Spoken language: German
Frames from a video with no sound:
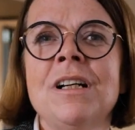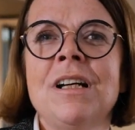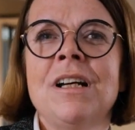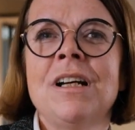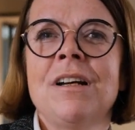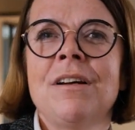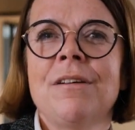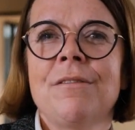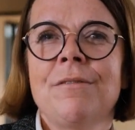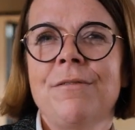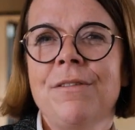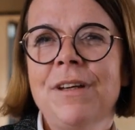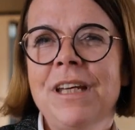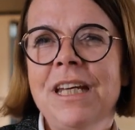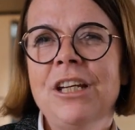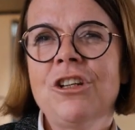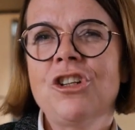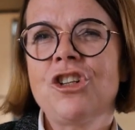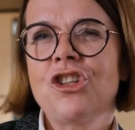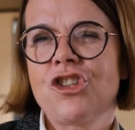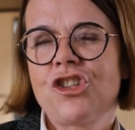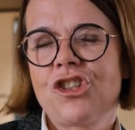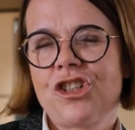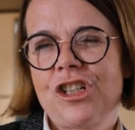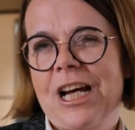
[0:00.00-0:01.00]
wie
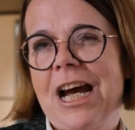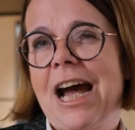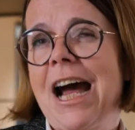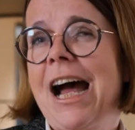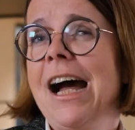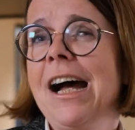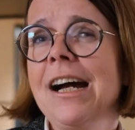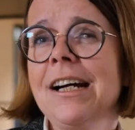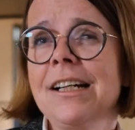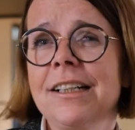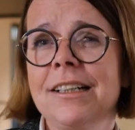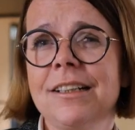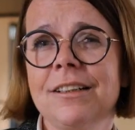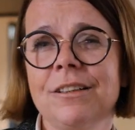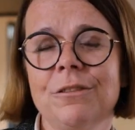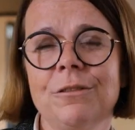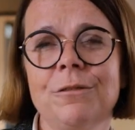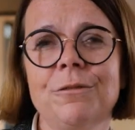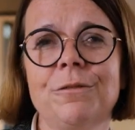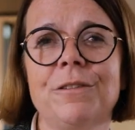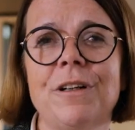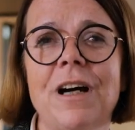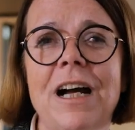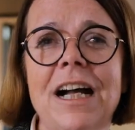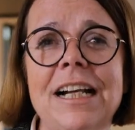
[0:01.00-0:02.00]
stark und
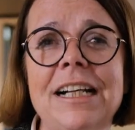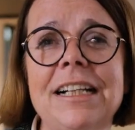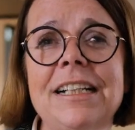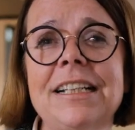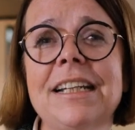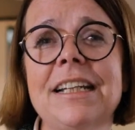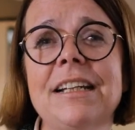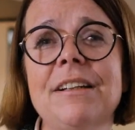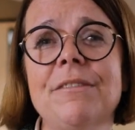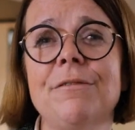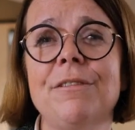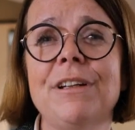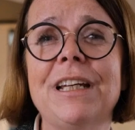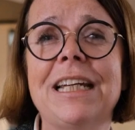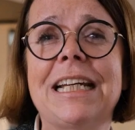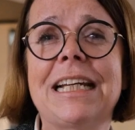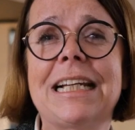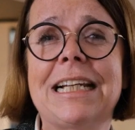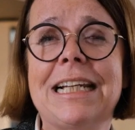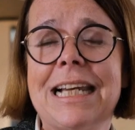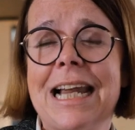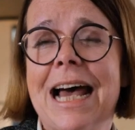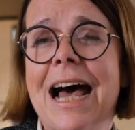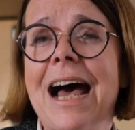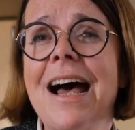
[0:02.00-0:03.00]
vor allen Dingen wie
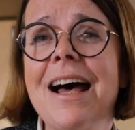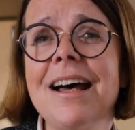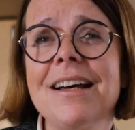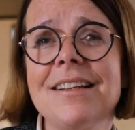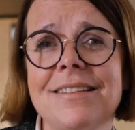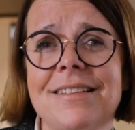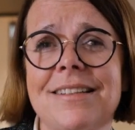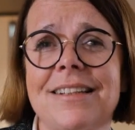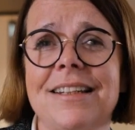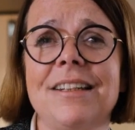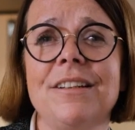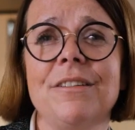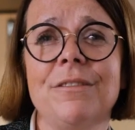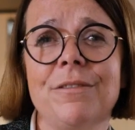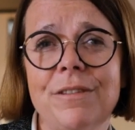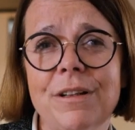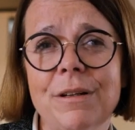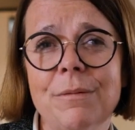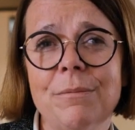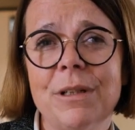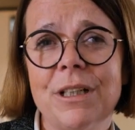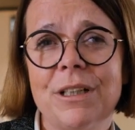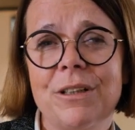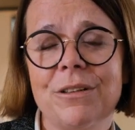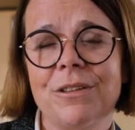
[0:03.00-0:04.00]
klar sind wir
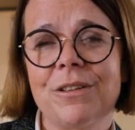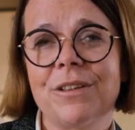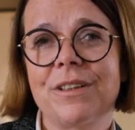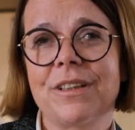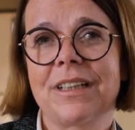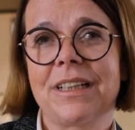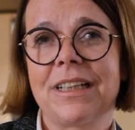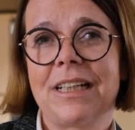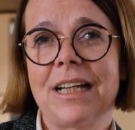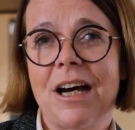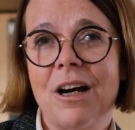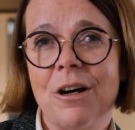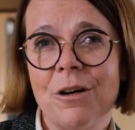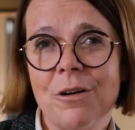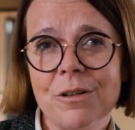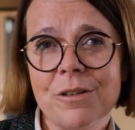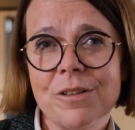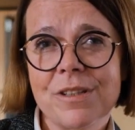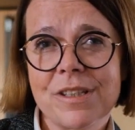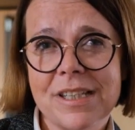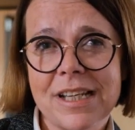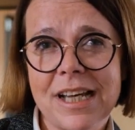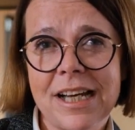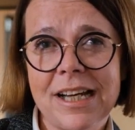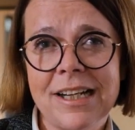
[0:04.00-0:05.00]
mit unseren
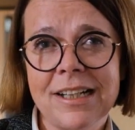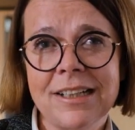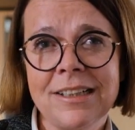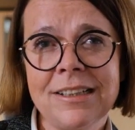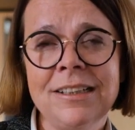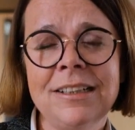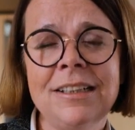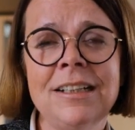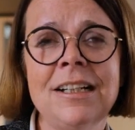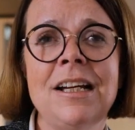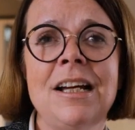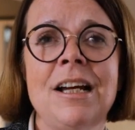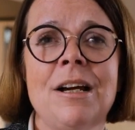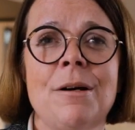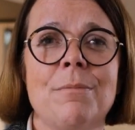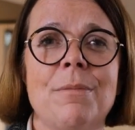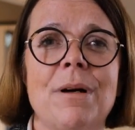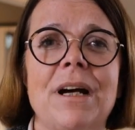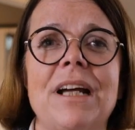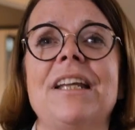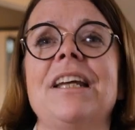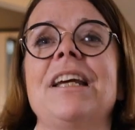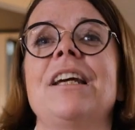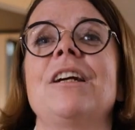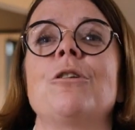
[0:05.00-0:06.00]
Aussagen bei
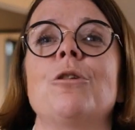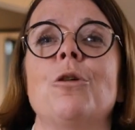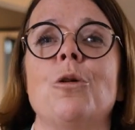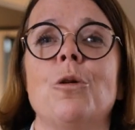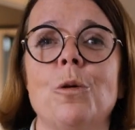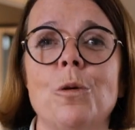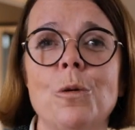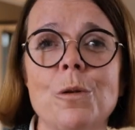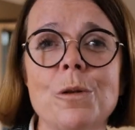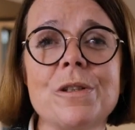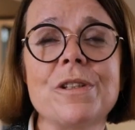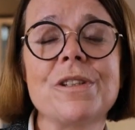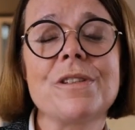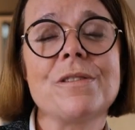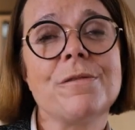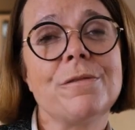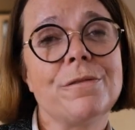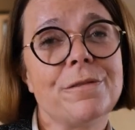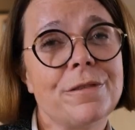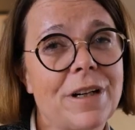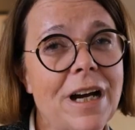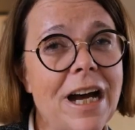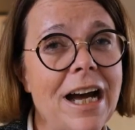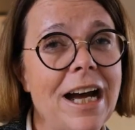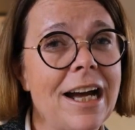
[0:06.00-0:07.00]
den großen
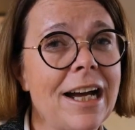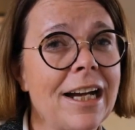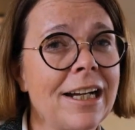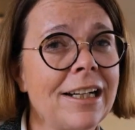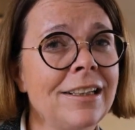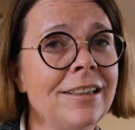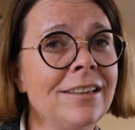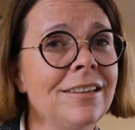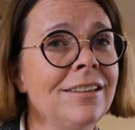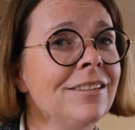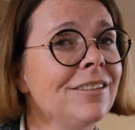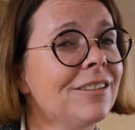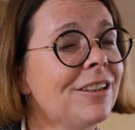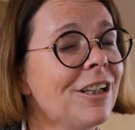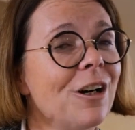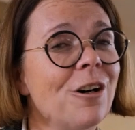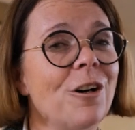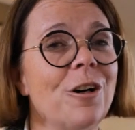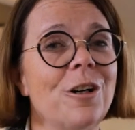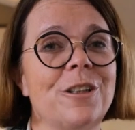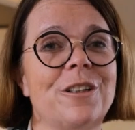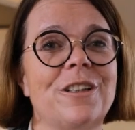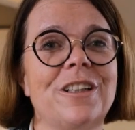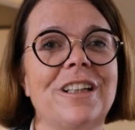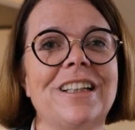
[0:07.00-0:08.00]
Fragen der
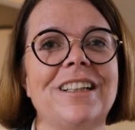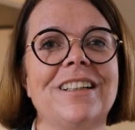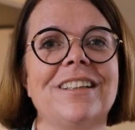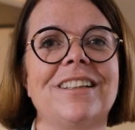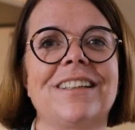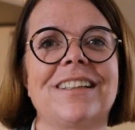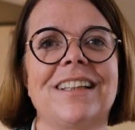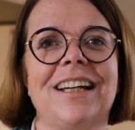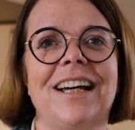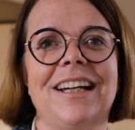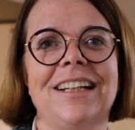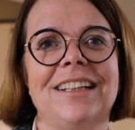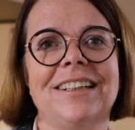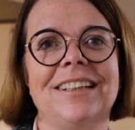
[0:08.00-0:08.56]
heutigen Zeit.